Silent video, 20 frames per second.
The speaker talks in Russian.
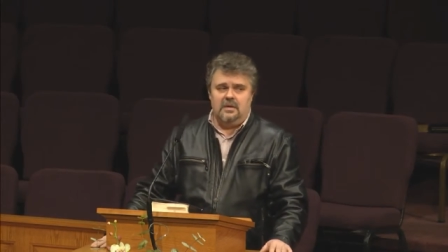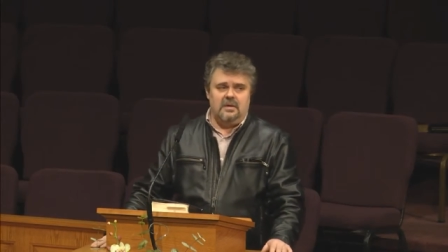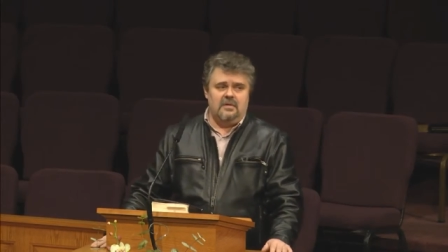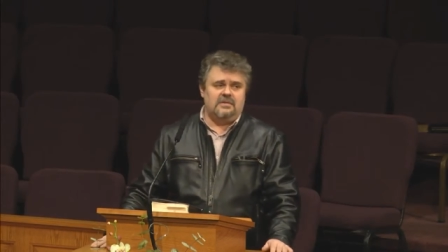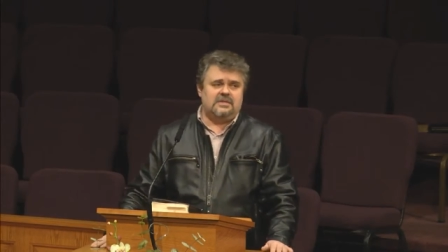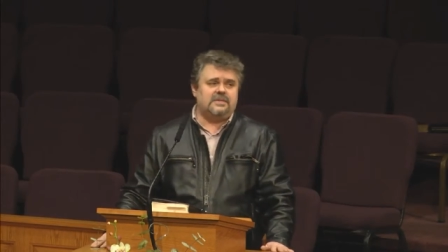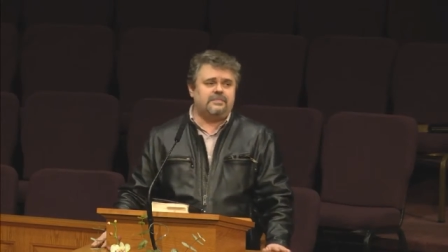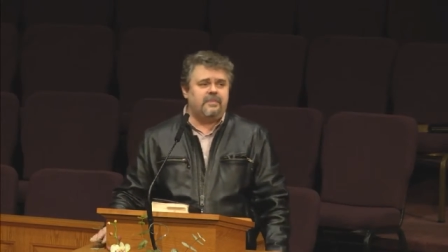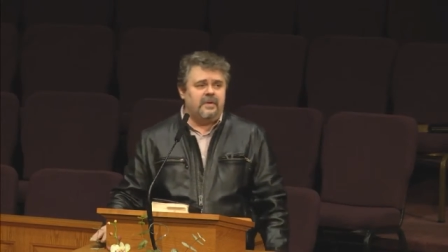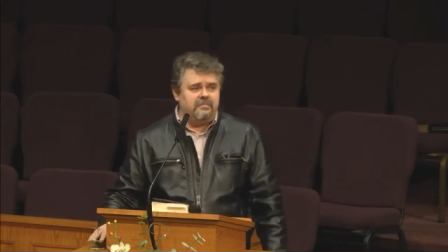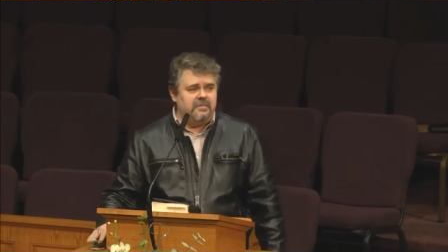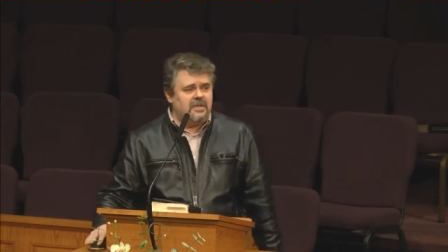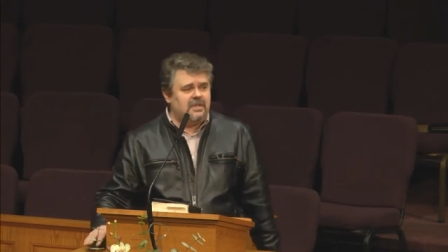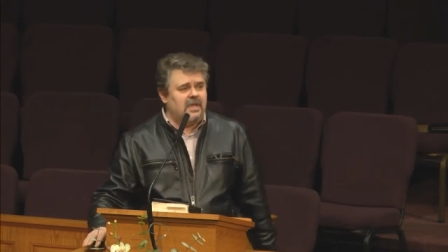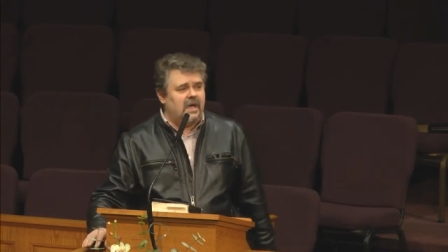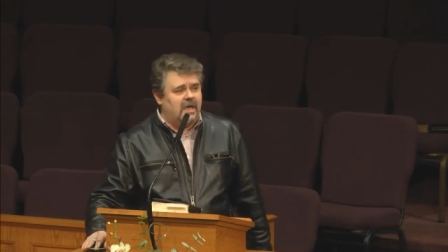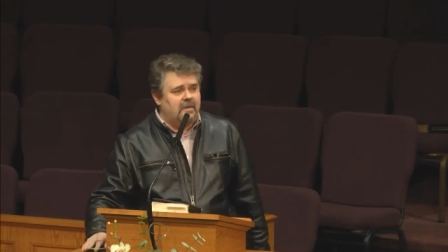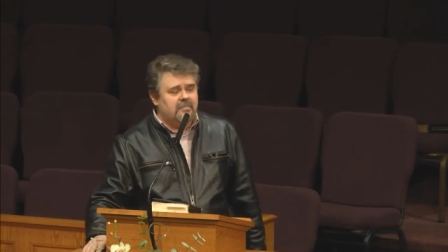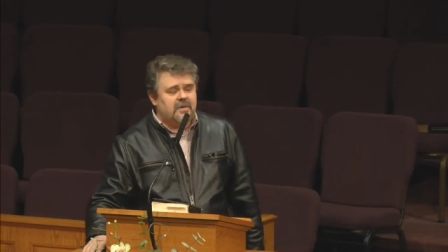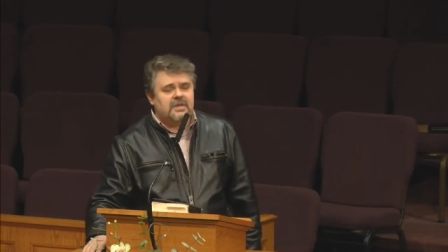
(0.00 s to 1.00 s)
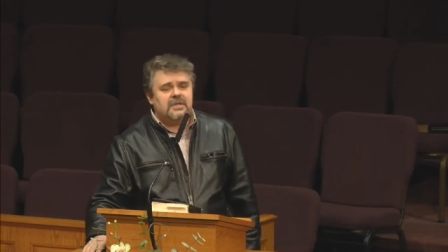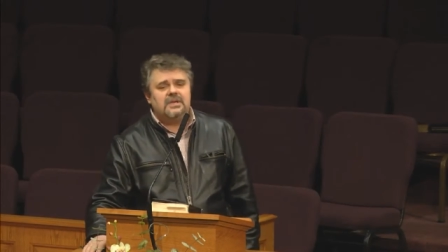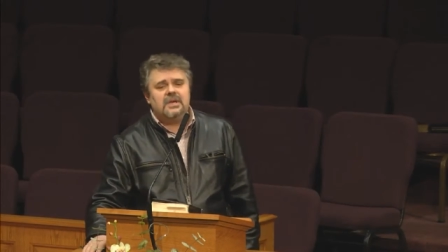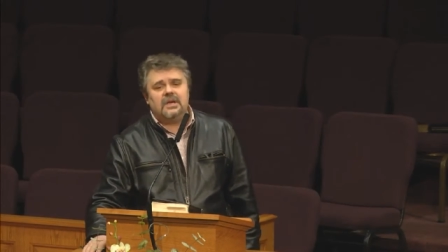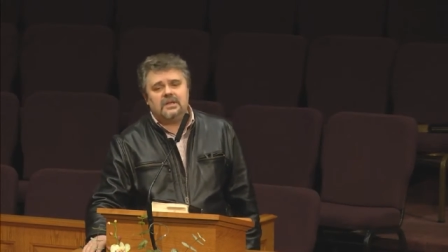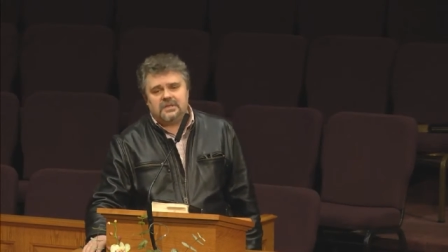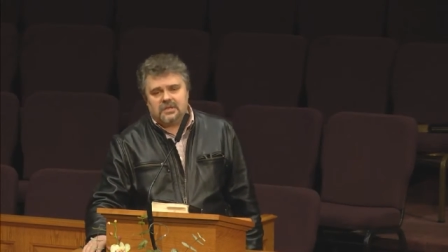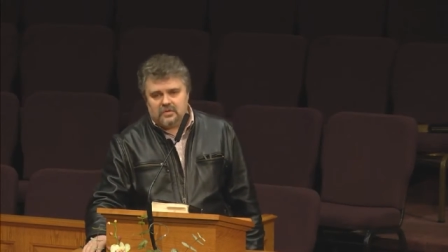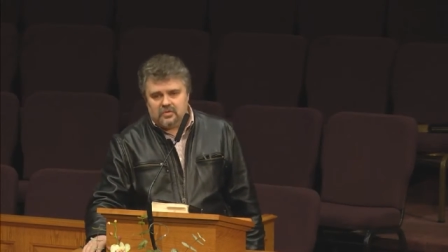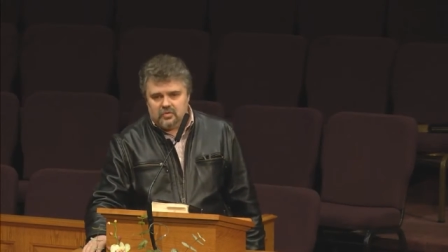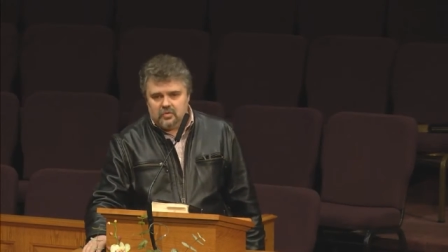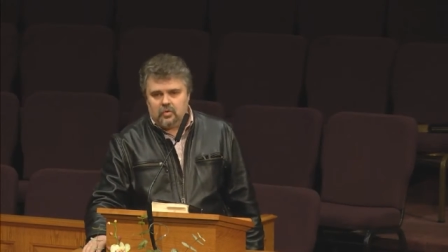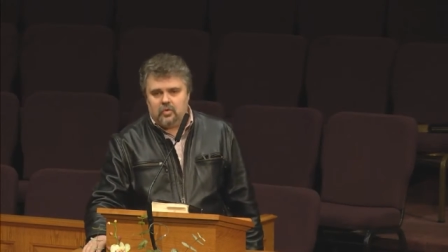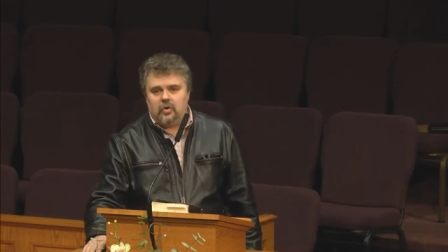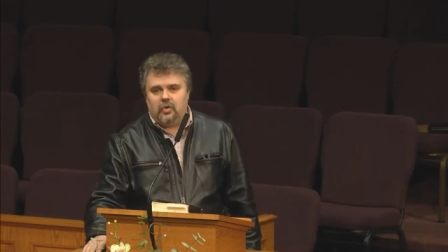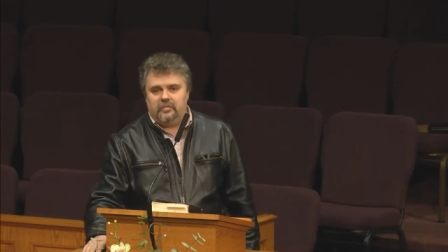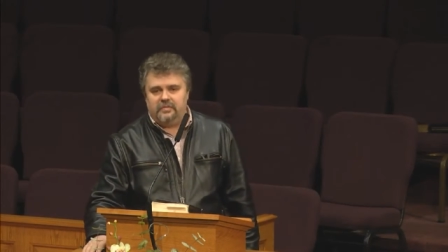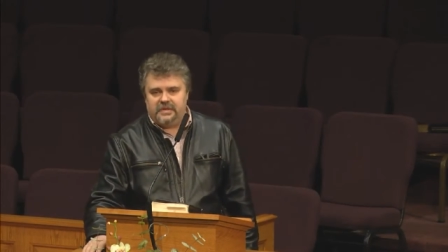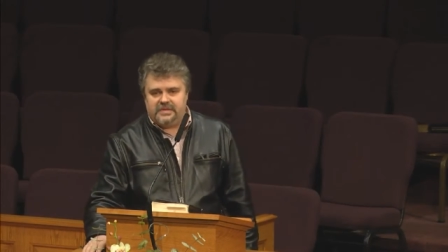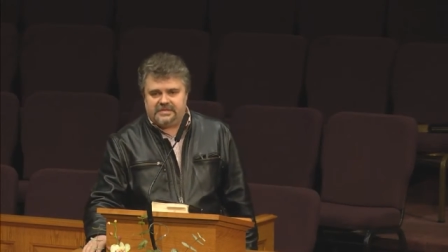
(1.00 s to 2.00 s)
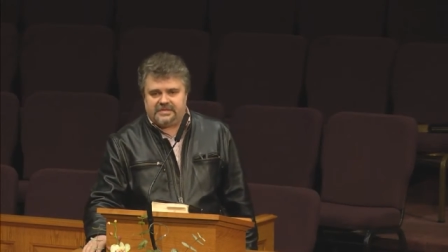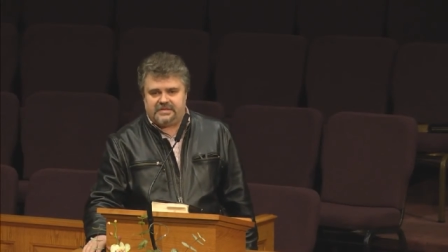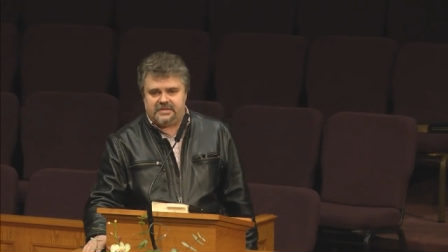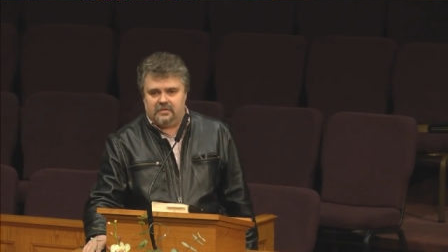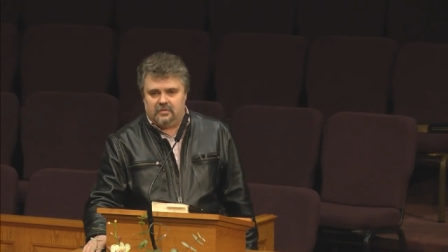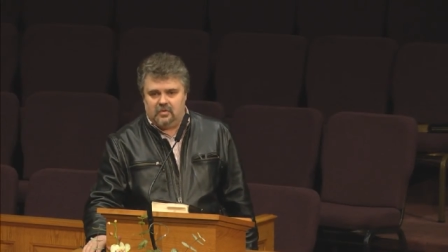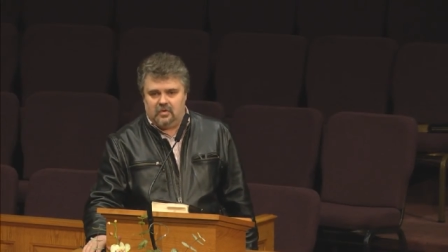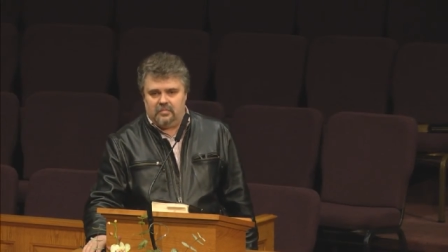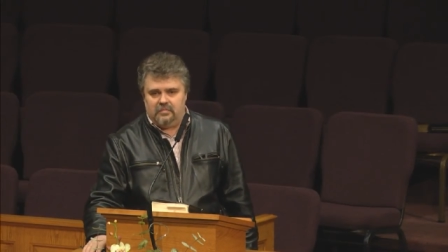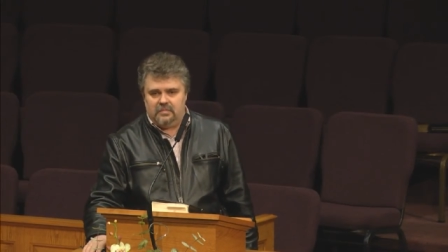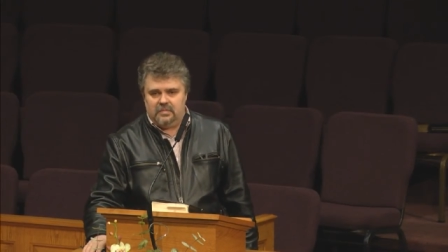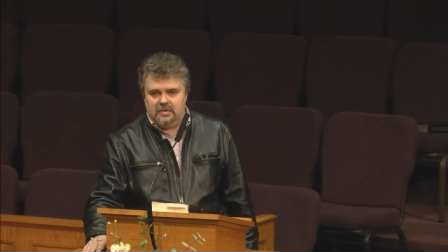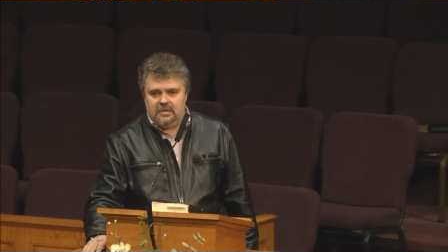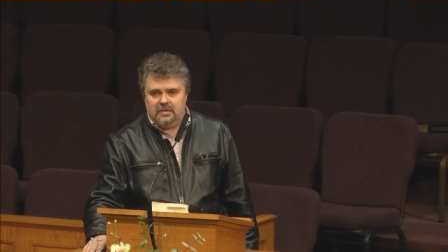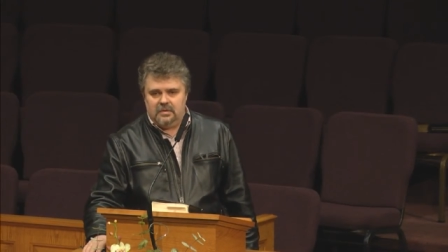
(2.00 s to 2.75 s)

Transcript: вспоминаем, где этот духовный селом.